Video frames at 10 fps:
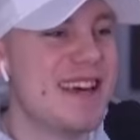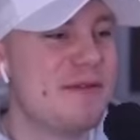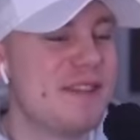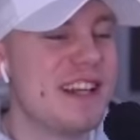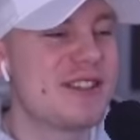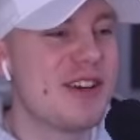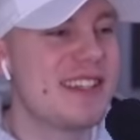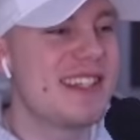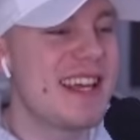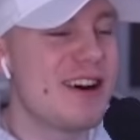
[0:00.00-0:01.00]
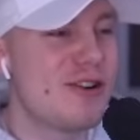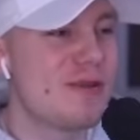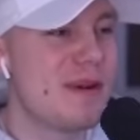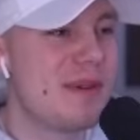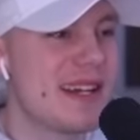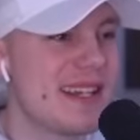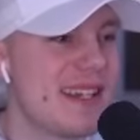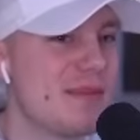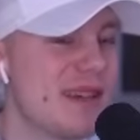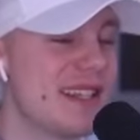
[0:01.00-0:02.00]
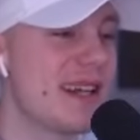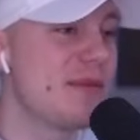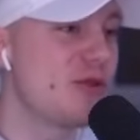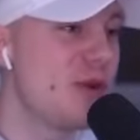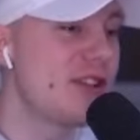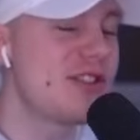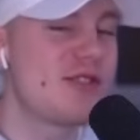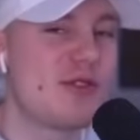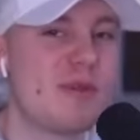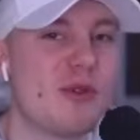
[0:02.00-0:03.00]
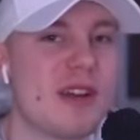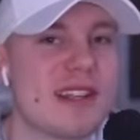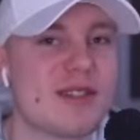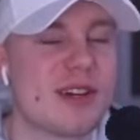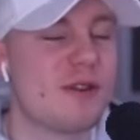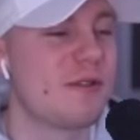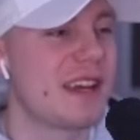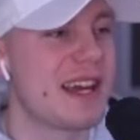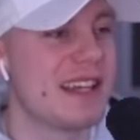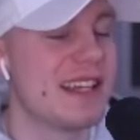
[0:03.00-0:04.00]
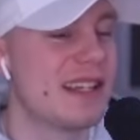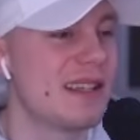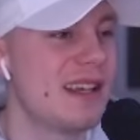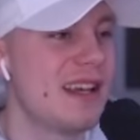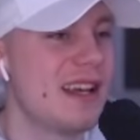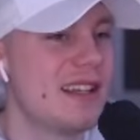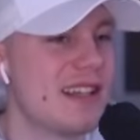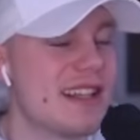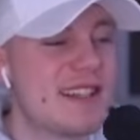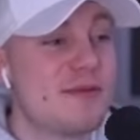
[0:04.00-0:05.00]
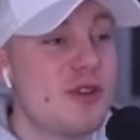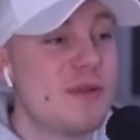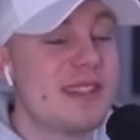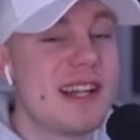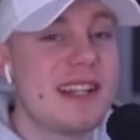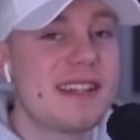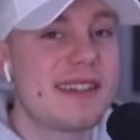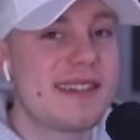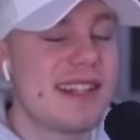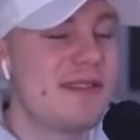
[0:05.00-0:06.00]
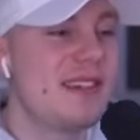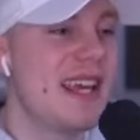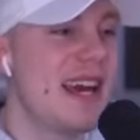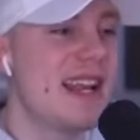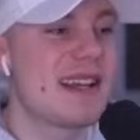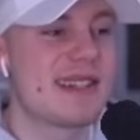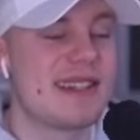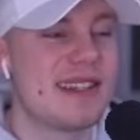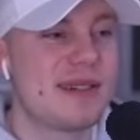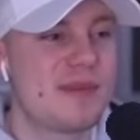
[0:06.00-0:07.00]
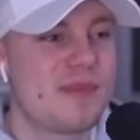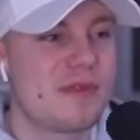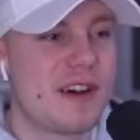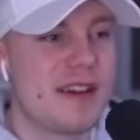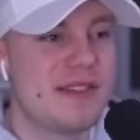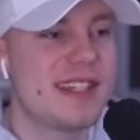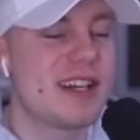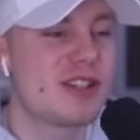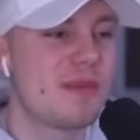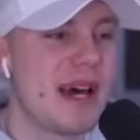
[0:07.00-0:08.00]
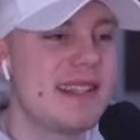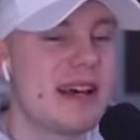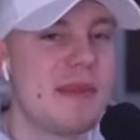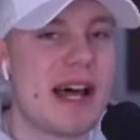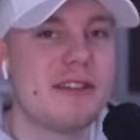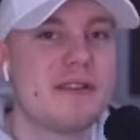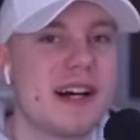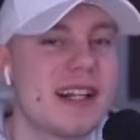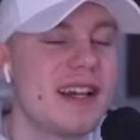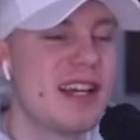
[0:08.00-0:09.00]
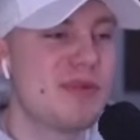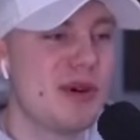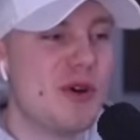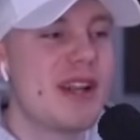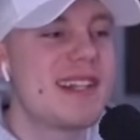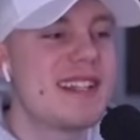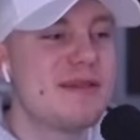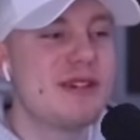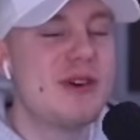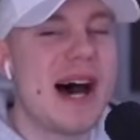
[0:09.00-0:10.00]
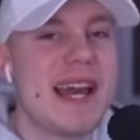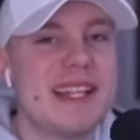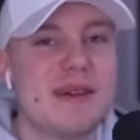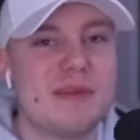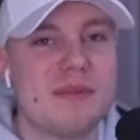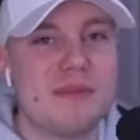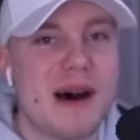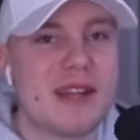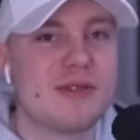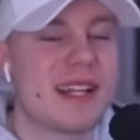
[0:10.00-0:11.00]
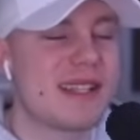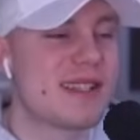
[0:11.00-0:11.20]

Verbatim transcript: Nee, vielleicht könnte der ja auch mal bei in seinem Twitch-Stream oder so drauf reagieren. Es würde mich halt interessieren, wie er das sieht weil, wie ich halt schon meinte am Anfang, man hört halt immer nur eine Meinung